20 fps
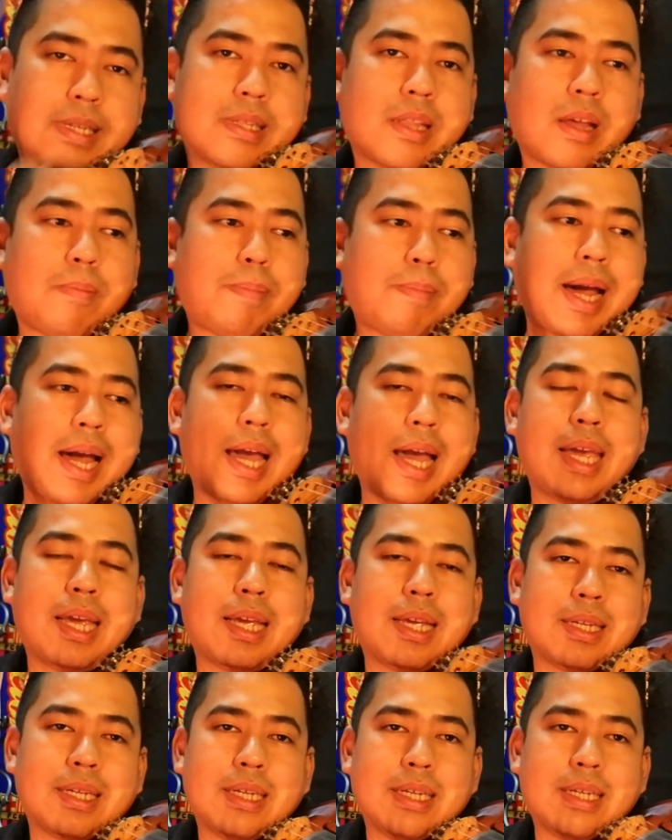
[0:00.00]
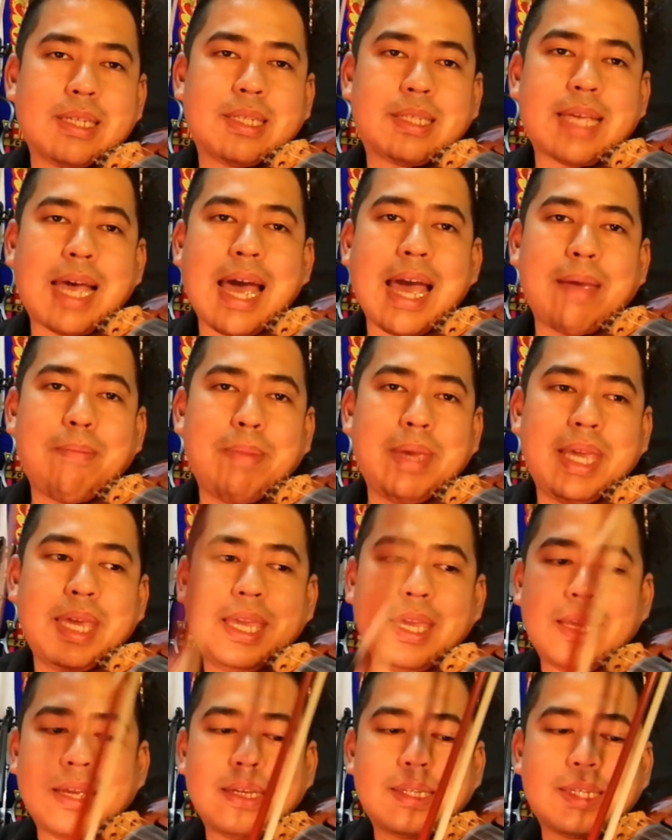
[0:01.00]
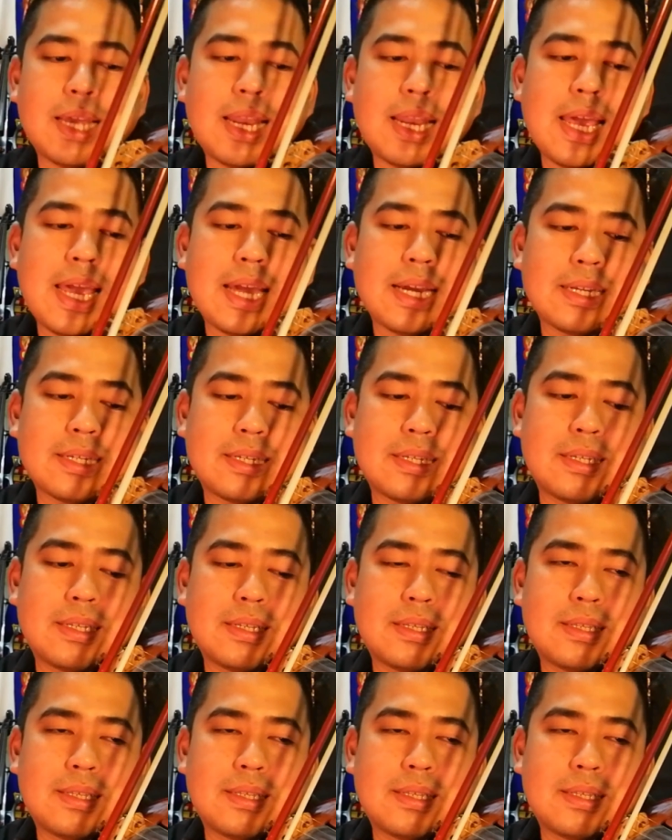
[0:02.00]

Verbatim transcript: ต่อไป สายมีคือสายแรกนะฮะ ก็